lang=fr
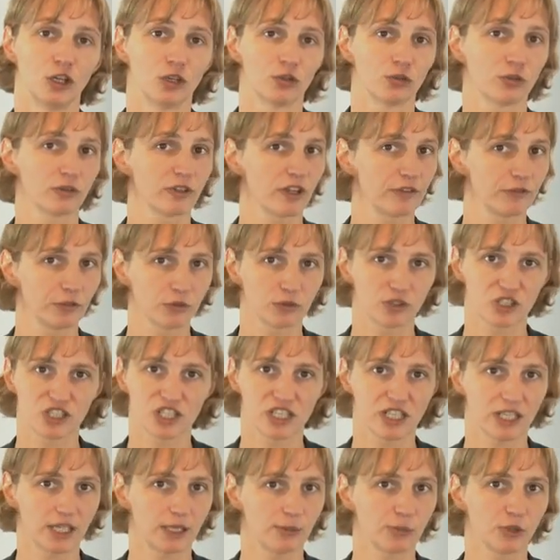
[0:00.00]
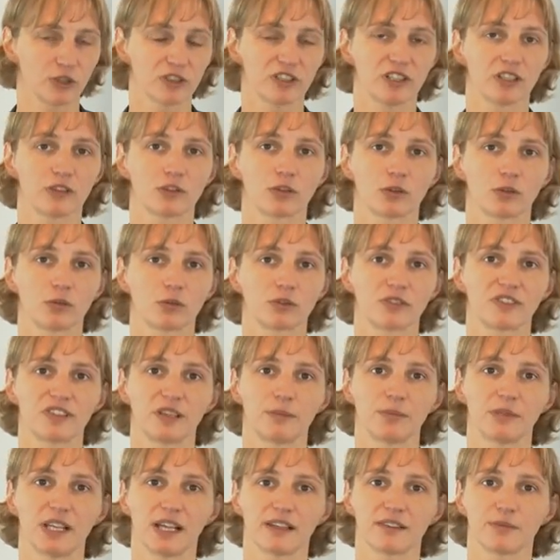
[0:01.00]
Nous avions déjà abordé ce
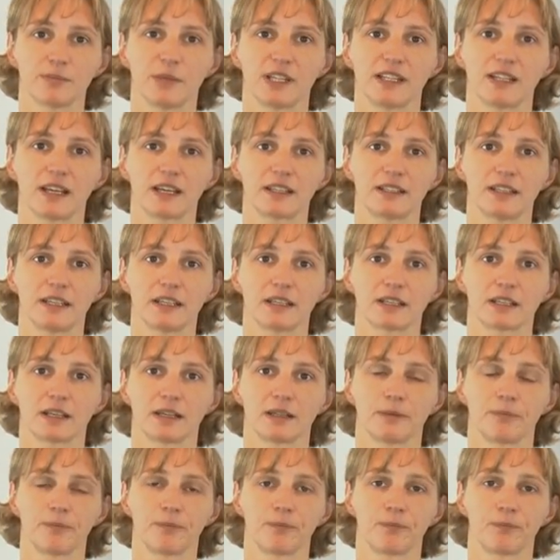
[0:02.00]
concept la semaine dernière.